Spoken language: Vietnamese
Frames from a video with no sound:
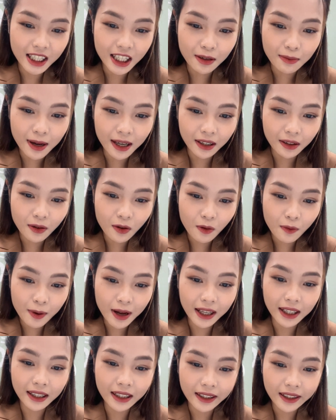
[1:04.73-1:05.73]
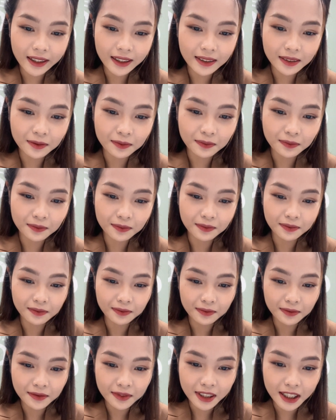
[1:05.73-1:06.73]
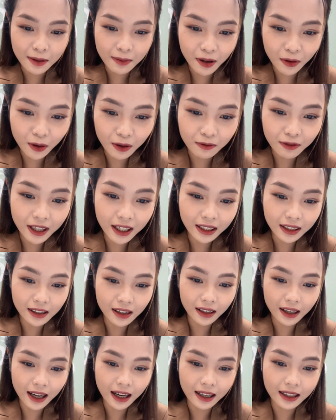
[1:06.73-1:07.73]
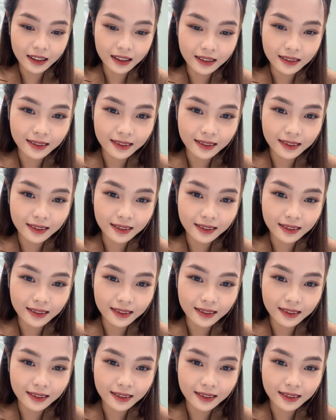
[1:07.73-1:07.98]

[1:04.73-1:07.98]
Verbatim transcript: Chào bạn Ngô Mạnh Chào bạn Nguyễn Văn Tường ạ